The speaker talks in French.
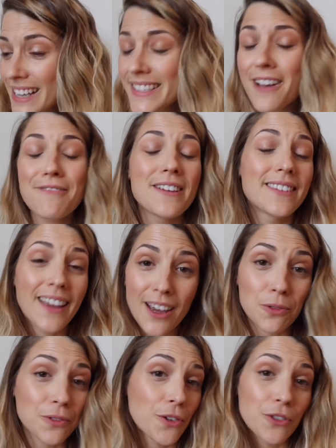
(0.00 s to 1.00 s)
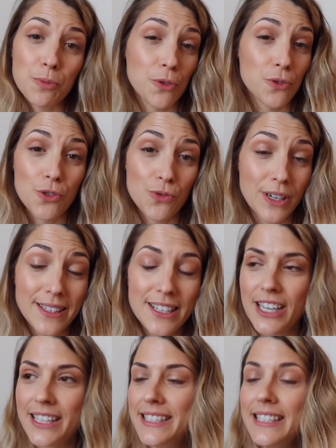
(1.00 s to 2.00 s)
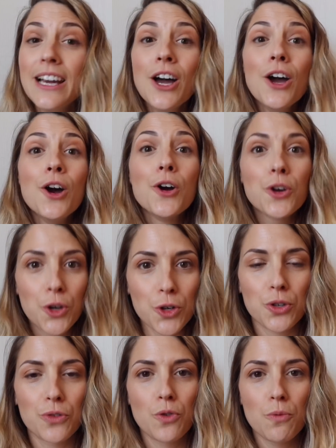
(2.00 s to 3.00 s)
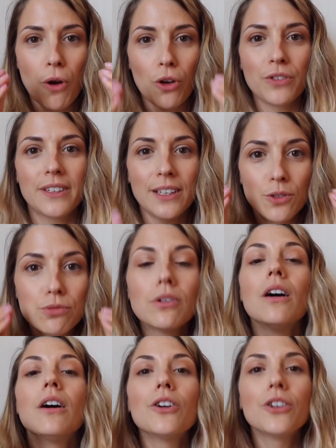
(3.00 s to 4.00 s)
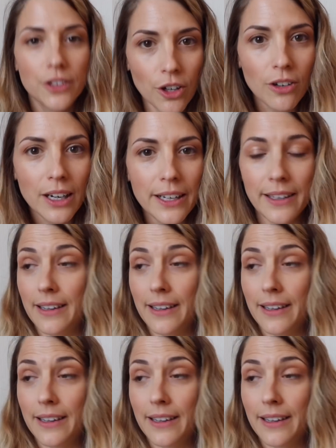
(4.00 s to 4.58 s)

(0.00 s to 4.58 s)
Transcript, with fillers: Ça fait très longtemps, et je pense que je vous l'ai déjà dit, que je veux prendre des cours d'anglais.